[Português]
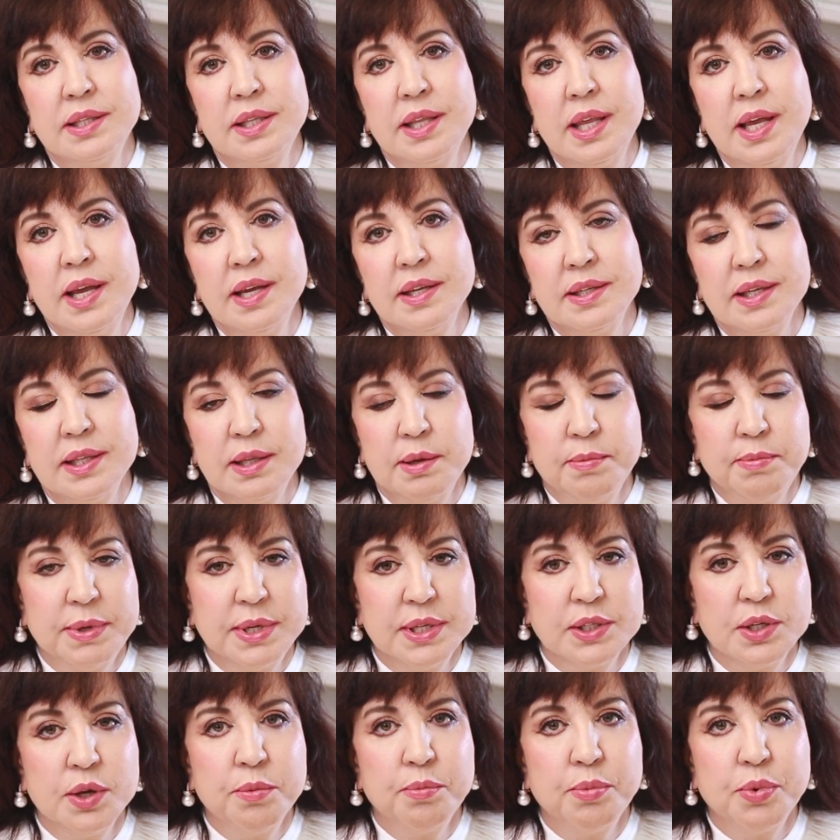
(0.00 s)
tem essa
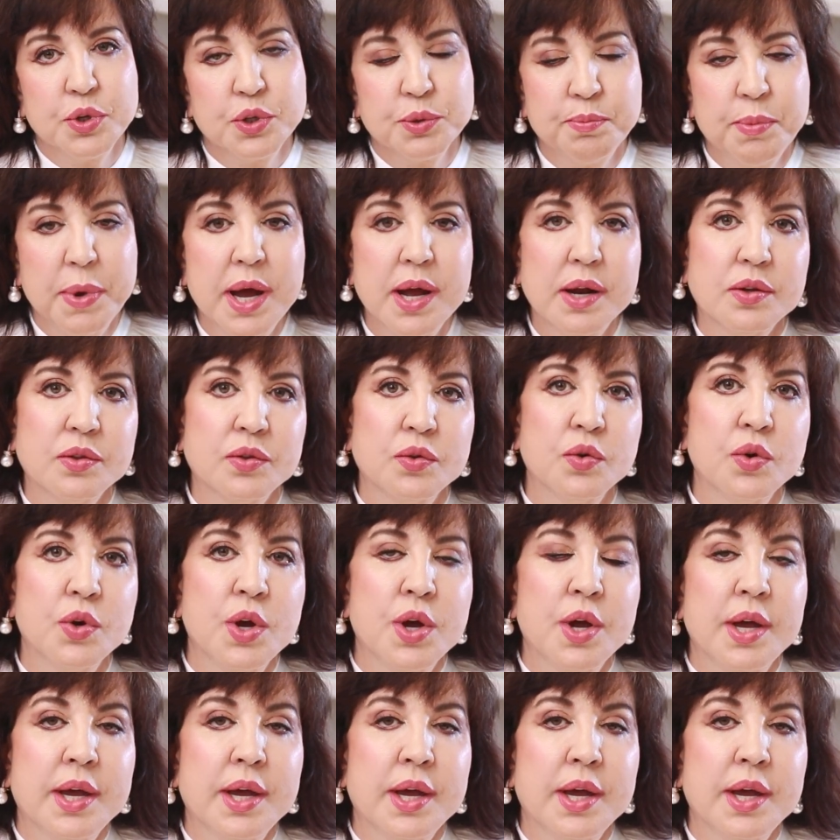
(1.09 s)
depressão pós-parto,